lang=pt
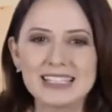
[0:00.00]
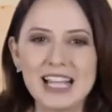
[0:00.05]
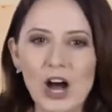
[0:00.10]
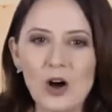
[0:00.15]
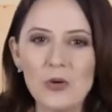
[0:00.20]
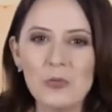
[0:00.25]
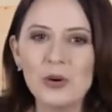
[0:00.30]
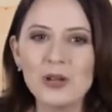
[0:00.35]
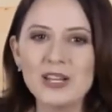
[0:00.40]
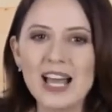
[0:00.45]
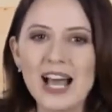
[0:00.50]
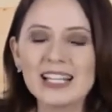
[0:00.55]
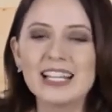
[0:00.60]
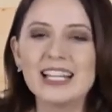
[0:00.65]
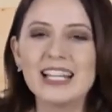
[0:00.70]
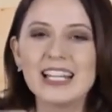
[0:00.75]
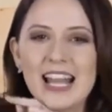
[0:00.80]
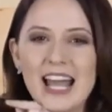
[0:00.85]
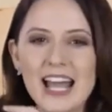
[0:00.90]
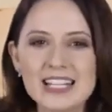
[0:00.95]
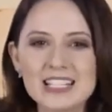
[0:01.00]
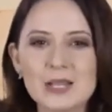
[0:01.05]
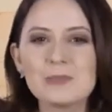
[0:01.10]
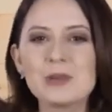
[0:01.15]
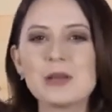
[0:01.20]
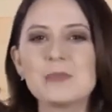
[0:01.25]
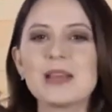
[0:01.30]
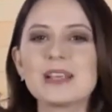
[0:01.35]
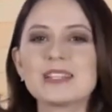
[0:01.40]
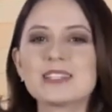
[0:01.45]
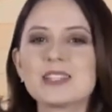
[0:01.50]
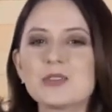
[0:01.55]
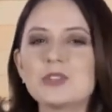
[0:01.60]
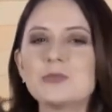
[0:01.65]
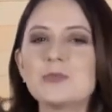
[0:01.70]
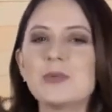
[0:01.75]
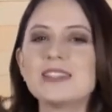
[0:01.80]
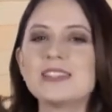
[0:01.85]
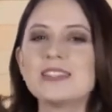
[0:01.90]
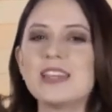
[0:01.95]
dá uma olhada nessa premiação
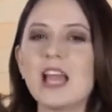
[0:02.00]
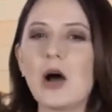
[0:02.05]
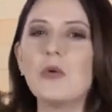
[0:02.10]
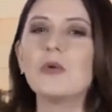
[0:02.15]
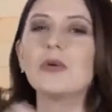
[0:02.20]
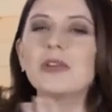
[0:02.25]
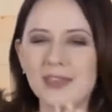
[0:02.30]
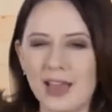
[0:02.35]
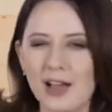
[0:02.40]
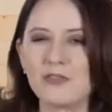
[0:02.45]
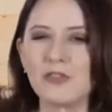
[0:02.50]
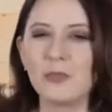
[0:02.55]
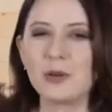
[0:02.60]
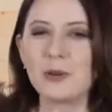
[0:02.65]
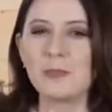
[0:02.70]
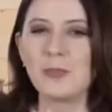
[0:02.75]
especial que a Avon